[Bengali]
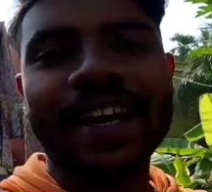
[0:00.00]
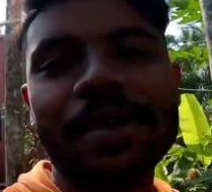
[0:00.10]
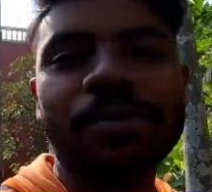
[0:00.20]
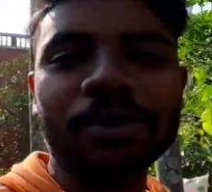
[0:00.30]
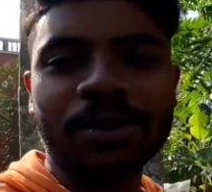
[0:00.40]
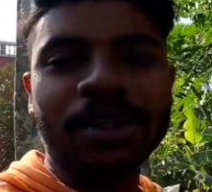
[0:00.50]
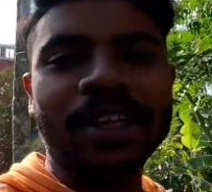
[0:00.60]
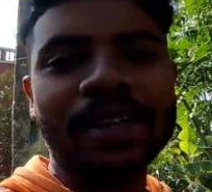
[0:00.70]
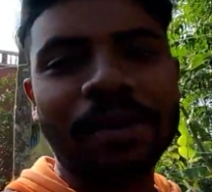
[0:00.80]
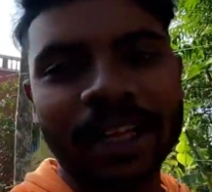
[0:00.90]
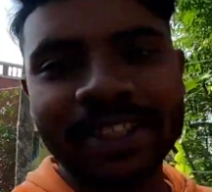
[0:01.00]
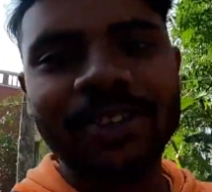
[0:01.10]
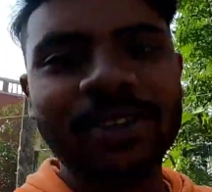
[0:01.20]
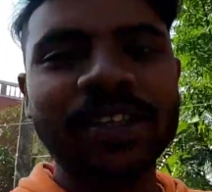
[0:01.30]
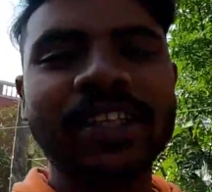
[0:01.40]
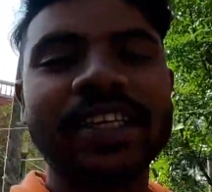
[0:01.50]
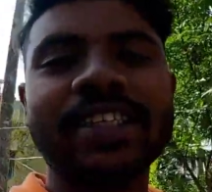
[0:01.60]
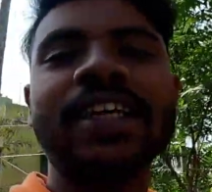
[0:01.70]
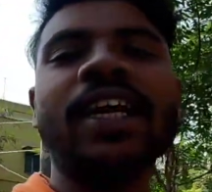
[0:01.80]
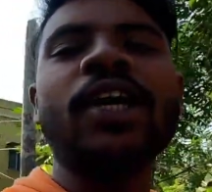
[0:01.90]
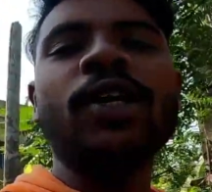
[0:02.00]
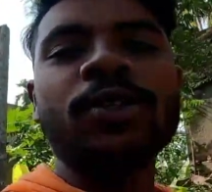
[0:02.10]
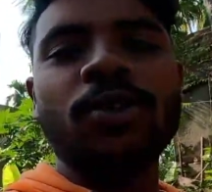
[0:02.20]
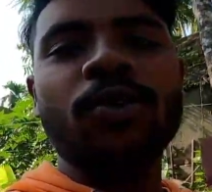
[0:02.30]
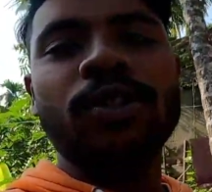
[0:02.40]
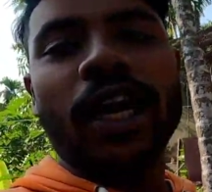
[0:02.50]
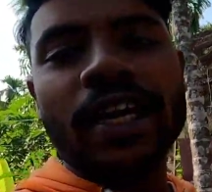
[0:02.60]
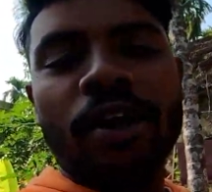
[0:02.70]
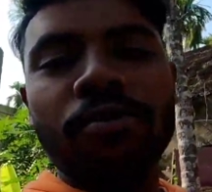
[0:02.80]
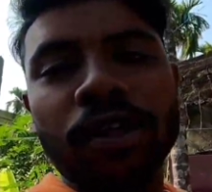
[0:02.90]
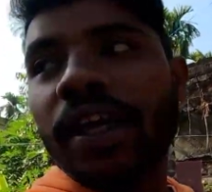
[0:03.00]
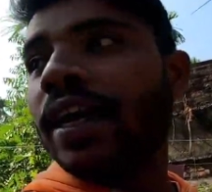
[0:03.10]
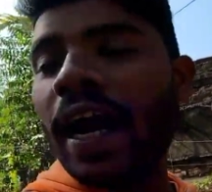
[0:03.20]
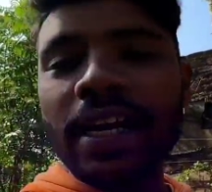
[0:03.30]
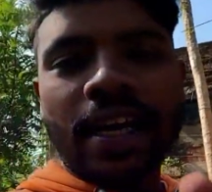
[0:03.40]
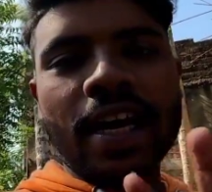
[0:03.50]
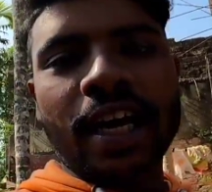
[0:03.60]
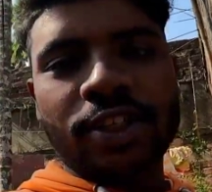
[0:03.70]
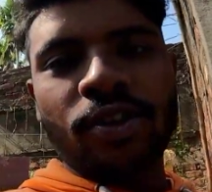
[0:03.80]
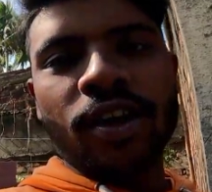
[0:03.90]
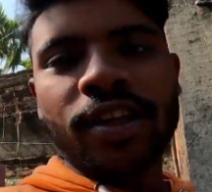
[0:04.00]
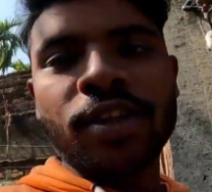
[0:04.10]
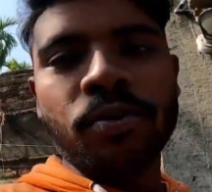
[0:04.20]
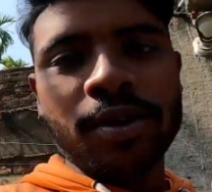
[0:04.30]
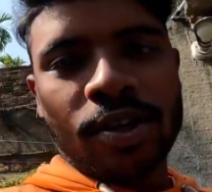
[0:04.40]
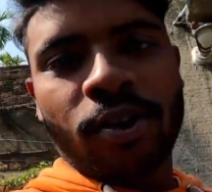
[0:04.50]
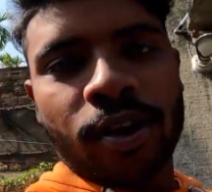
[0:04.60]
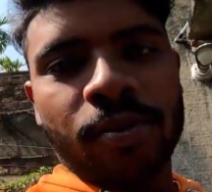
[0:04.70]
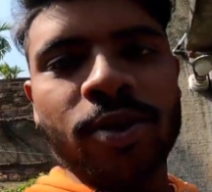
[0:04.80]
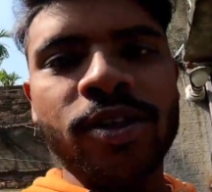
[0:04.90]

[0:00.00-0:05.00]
এখানে পরশু দিনকে বাচ্চাগুলোকে দিয়েছে সো যাই এখন গিয়ে গাড়িটাকে কাজ করাই দিয়ে তোমার সাথে কথা